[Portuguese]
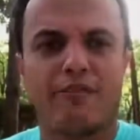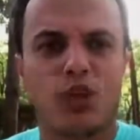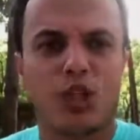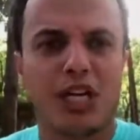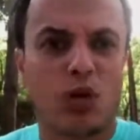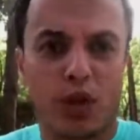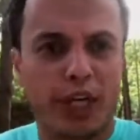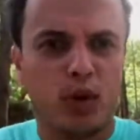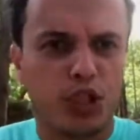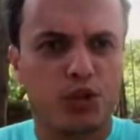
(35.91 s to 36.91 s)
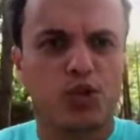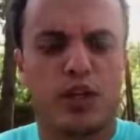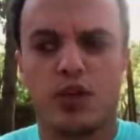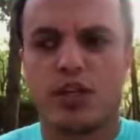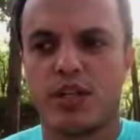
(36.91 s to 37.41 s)
virou já coqueluche dos
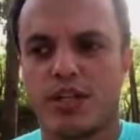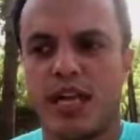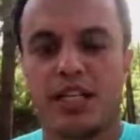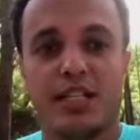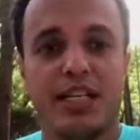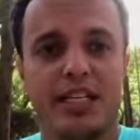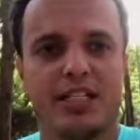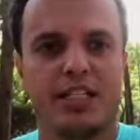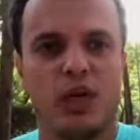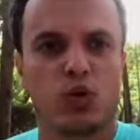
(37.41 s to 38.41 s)
corredores de elite.